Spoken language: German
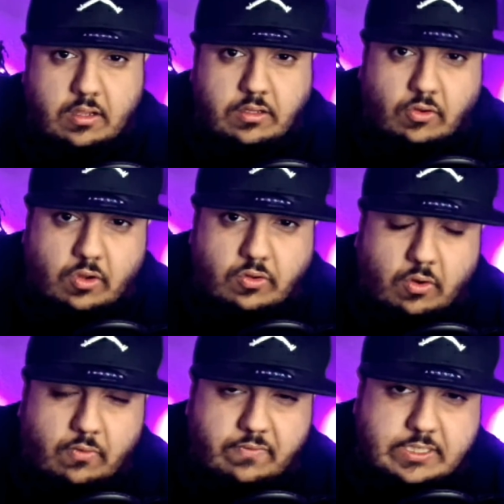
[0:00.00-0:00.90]
Jo, jo,
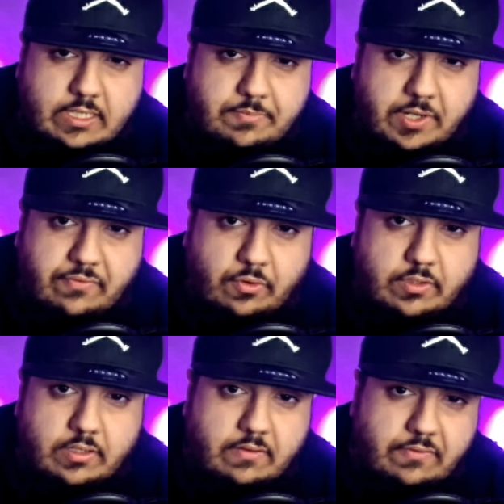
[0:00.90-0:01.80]
jo, was geht, meine
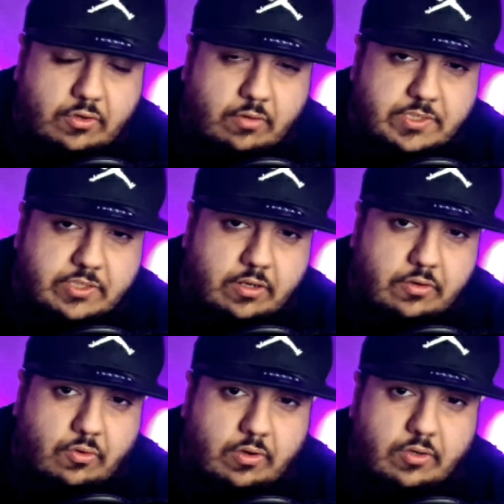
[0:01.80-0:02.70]
Freunde? Willkommen zu einer
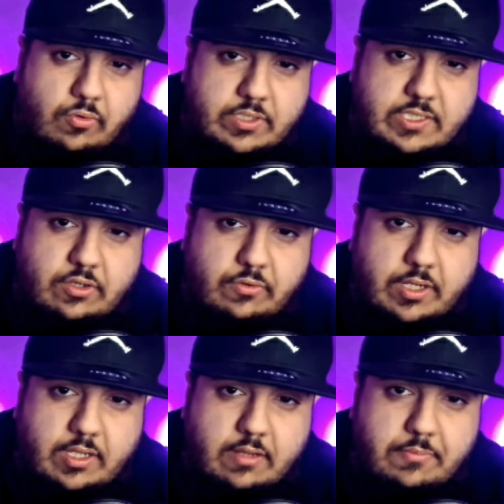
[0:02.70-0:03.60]
neuen Hood Story
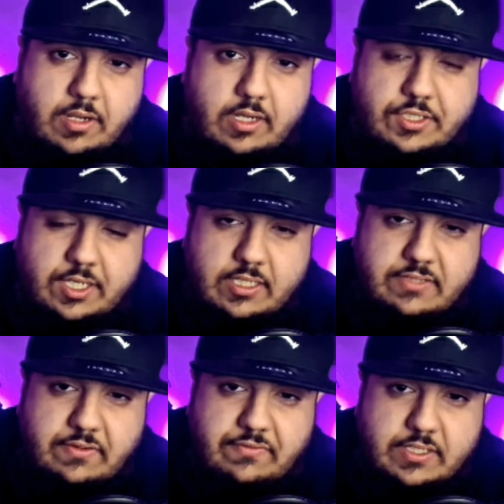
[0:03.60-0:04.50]
hier bei
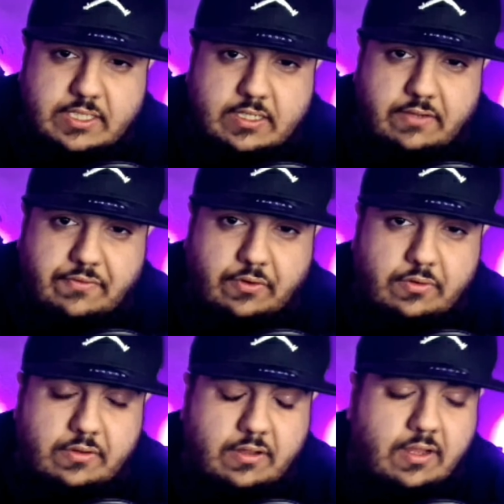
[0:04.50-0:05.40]
Jengis44
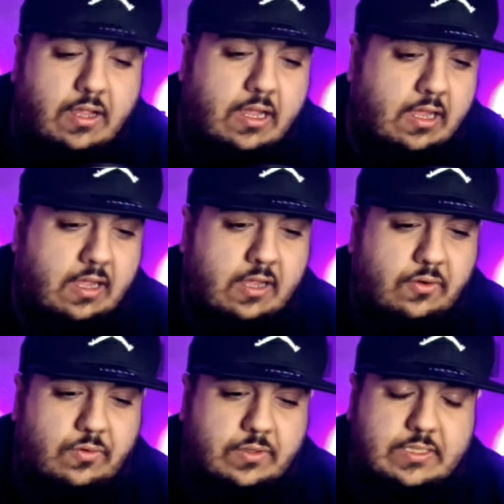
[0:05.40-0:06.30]
TV.
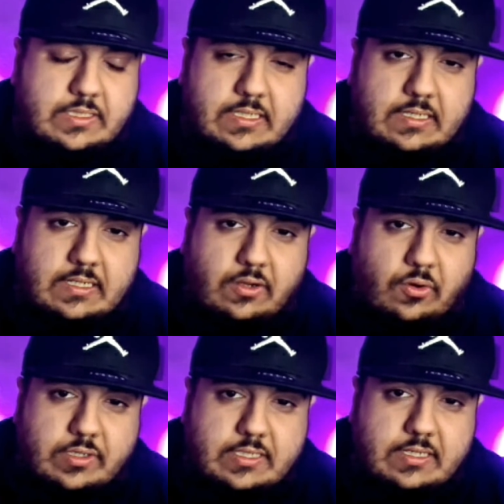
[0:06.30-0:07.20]
Und äh,
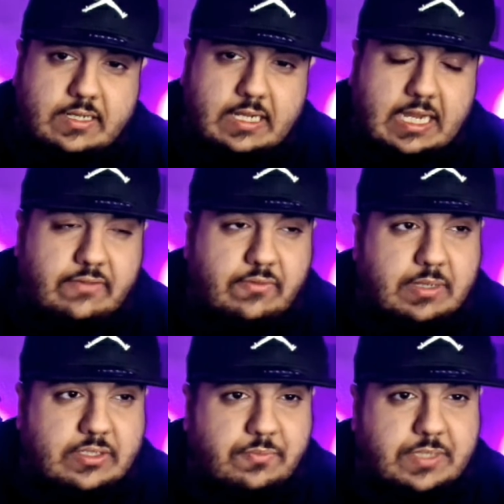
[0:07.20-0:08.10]
heute reden wir
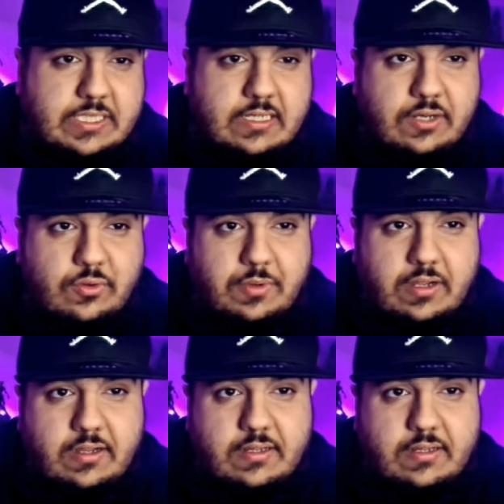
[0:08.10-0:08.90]
mal so ein bisschen darüber,